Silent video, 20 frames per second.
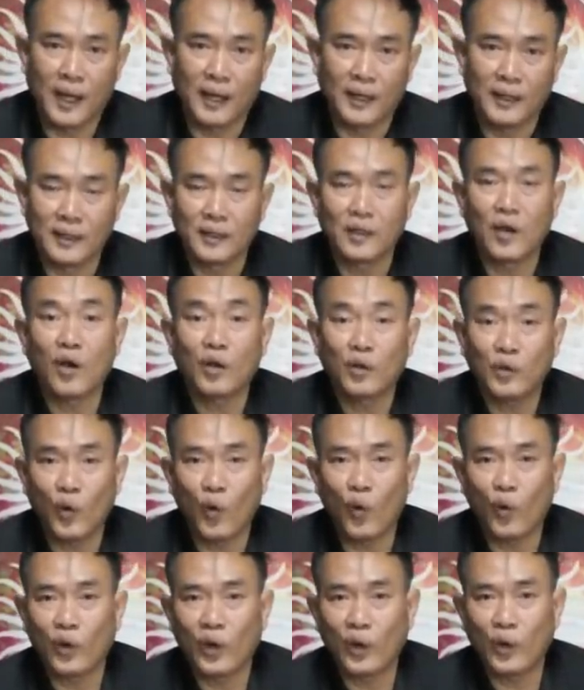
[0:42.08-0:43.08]
เงินก้อนโต
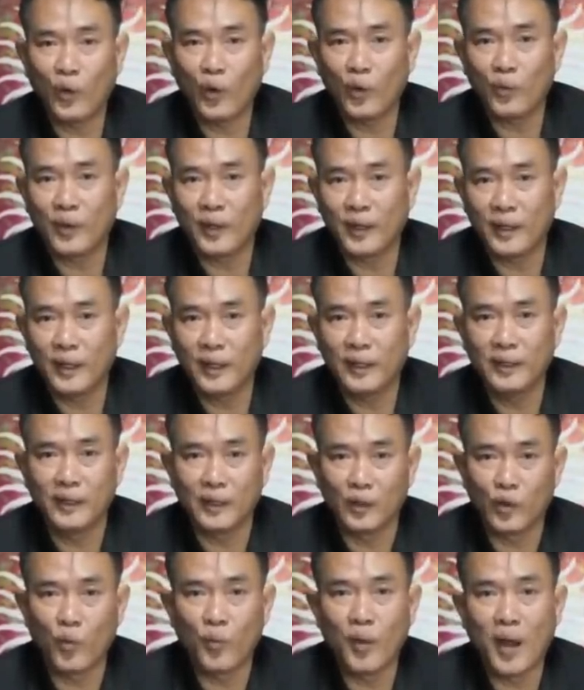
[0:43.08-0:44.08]
ในงวดวันที่
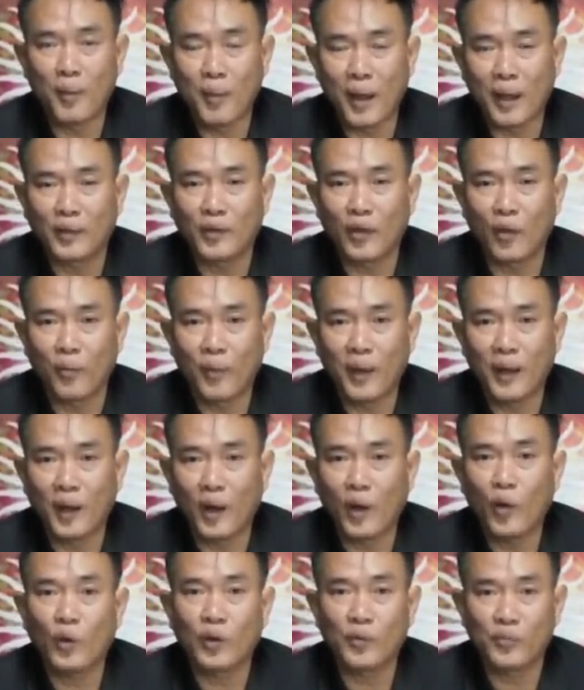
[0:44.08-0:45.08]
1 กุมภาพันธ์
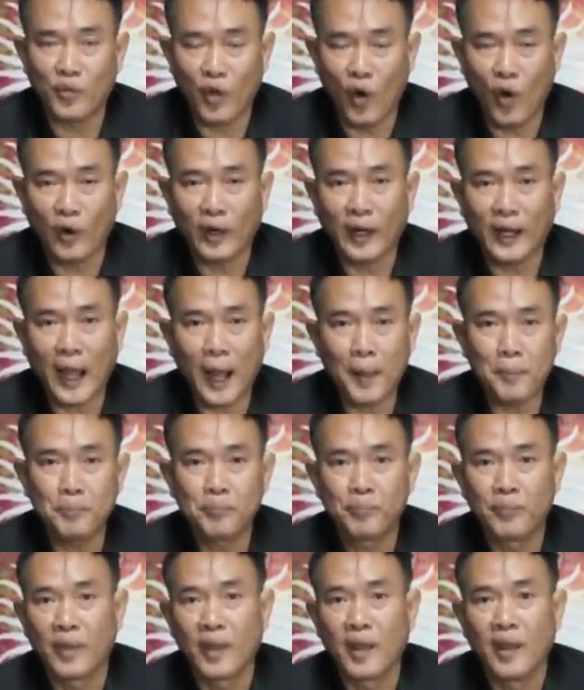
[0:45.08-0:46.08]
2562 นะครับ
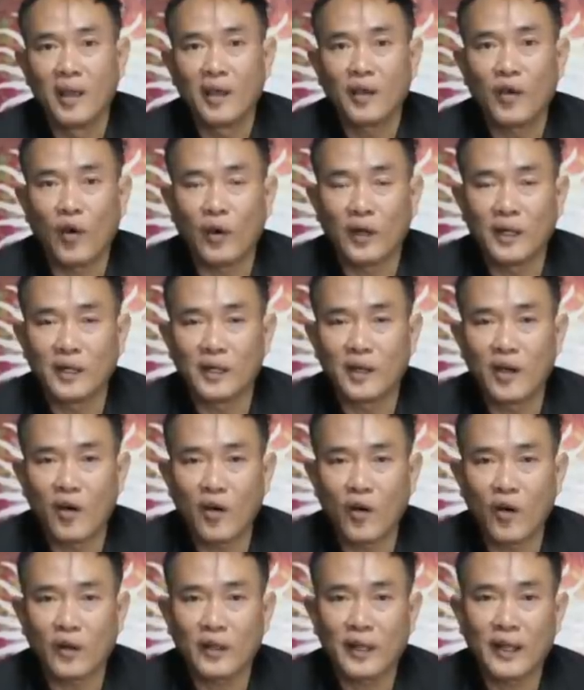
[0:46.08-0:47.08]
ก่อนอื่นก็
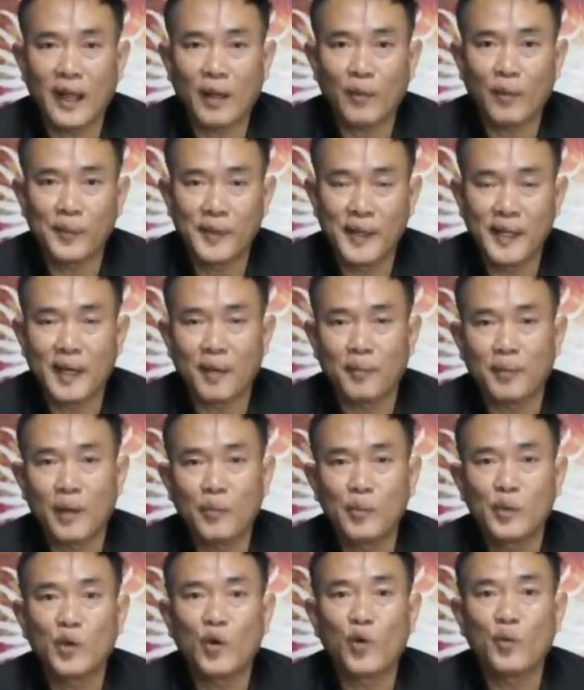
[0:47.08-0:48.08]
ขอแสดงความยินดีกับท่าน
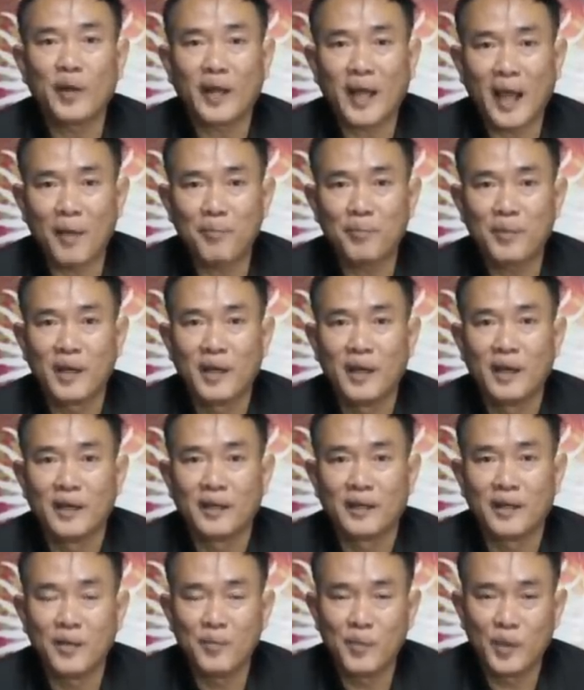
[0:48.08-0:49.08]
ผู้ชมนะครับ
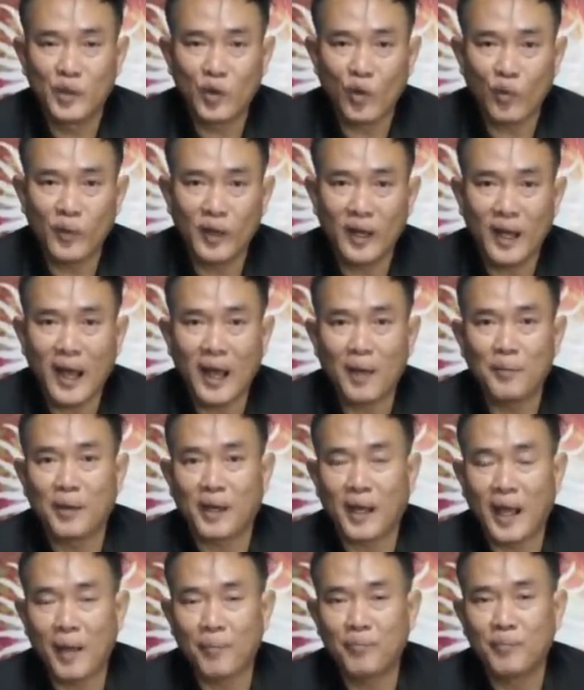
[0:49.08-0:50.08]
ที่มีโชคมีลาภ
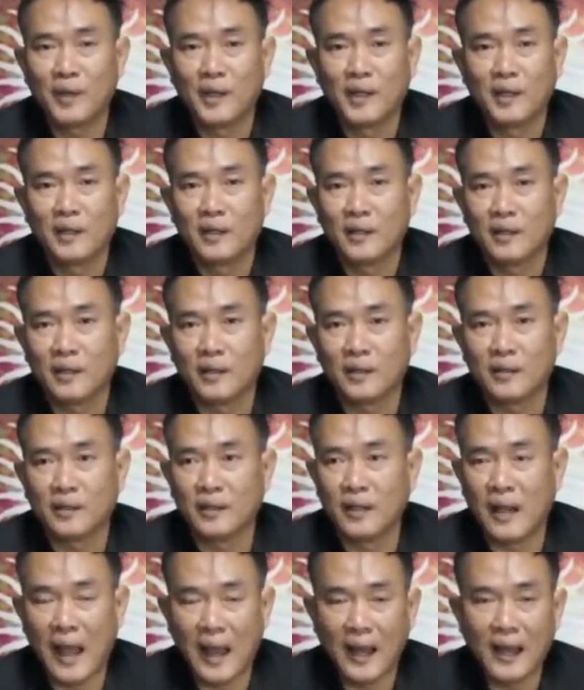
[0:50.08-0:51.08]
นะครับ
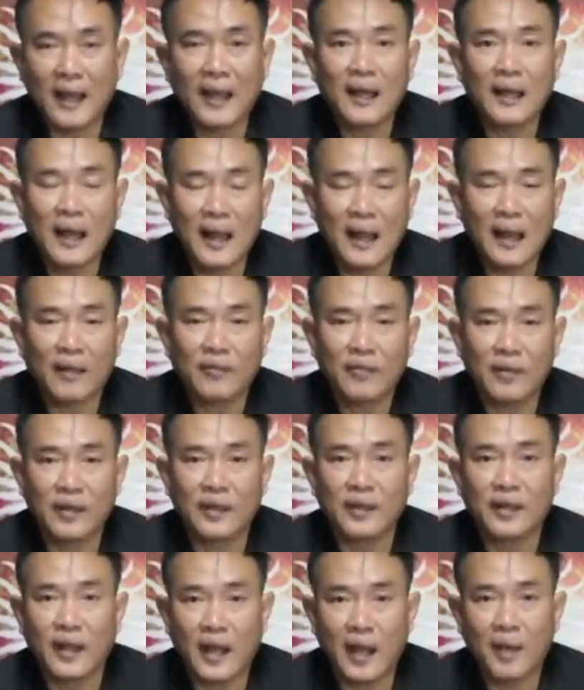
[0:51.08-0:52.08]
หลายลัคนาราศี
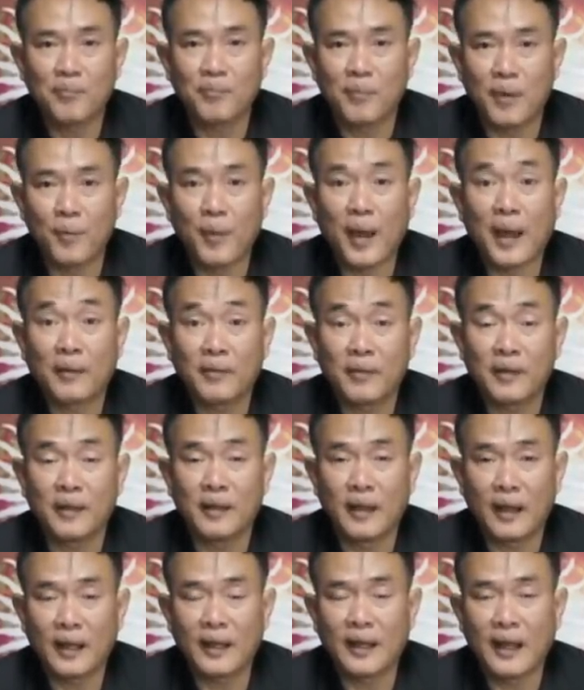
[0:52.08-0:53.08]
นะครับ ประมาณ
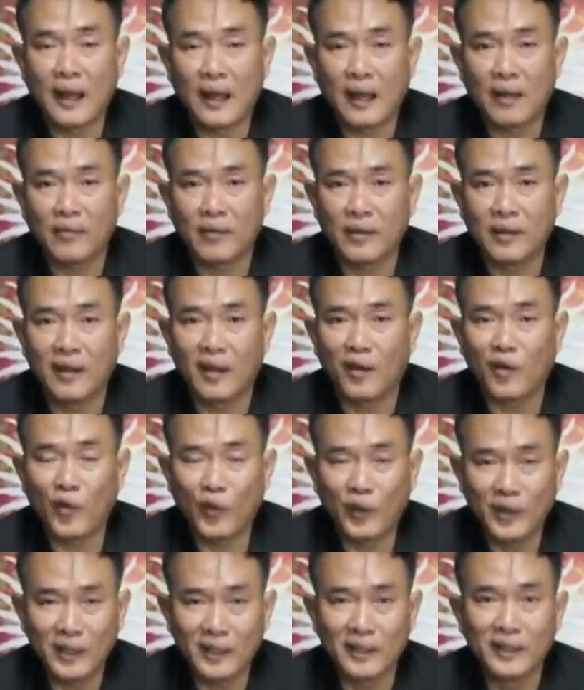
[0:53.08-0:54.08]
4 ลัคนาราศีและค
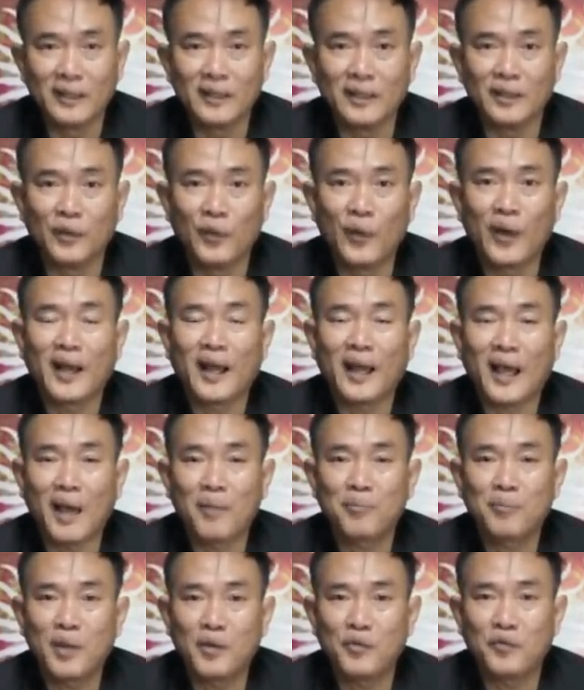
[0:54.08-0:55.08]
นอื่น ๆ ด้วยนะครั
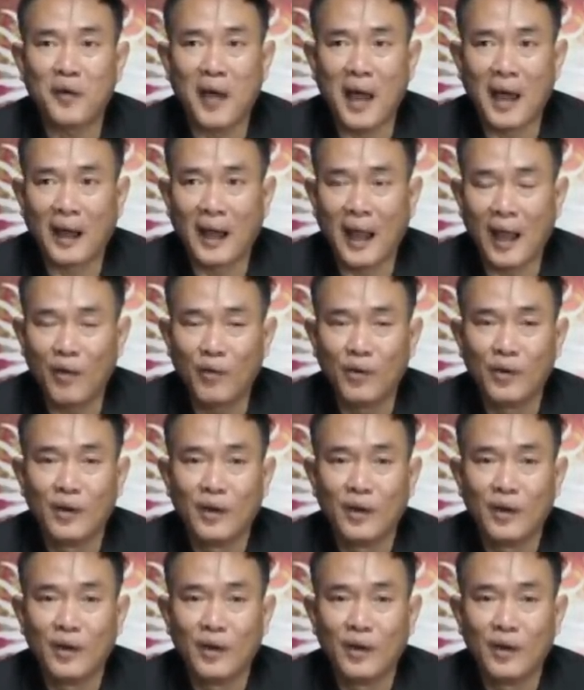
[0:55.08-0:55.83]
บ ที่ฟังแล้ว